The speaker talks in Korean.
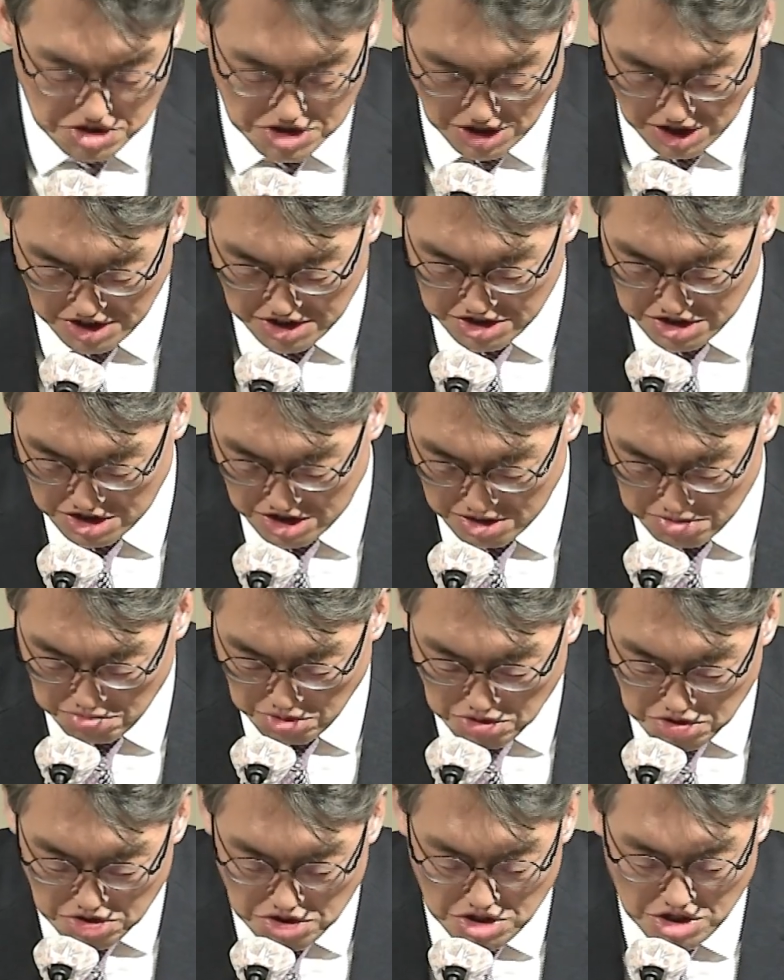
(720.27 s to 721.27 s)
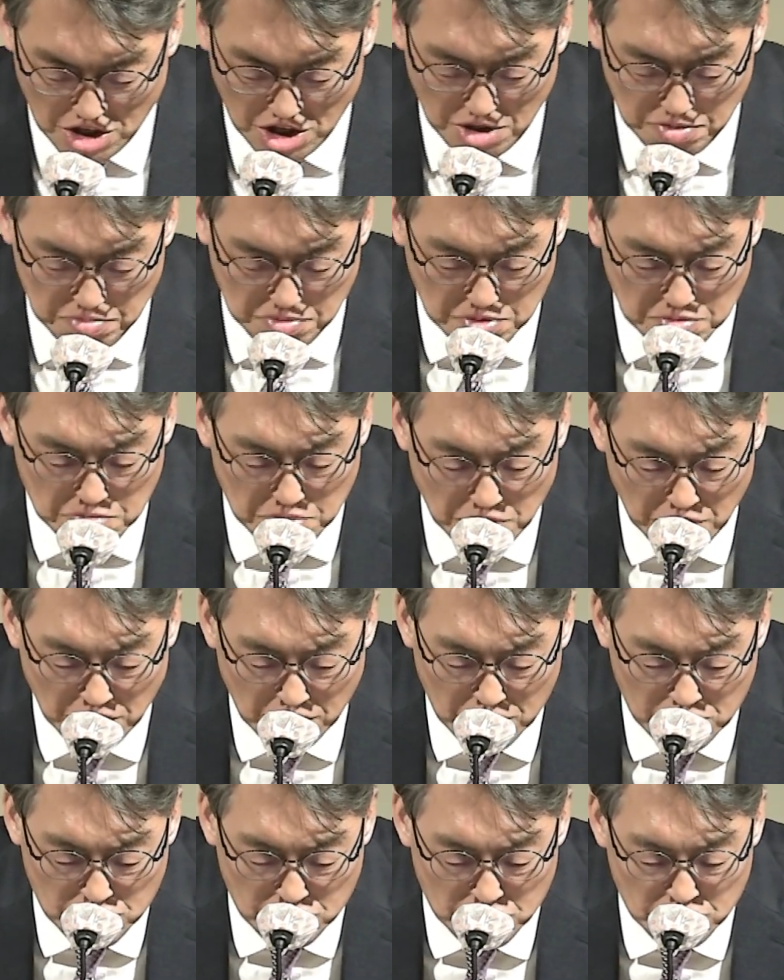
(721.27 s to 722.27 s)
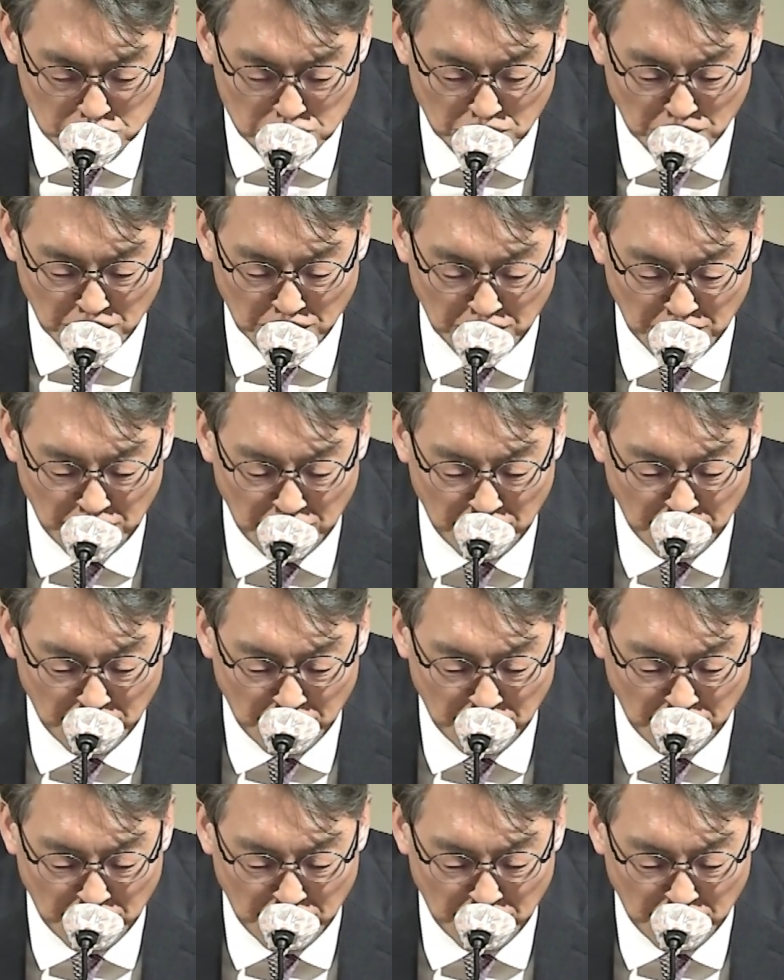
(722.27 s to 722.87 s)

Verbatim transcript: 자녀들아 모든 일에 부모에게 순종하라.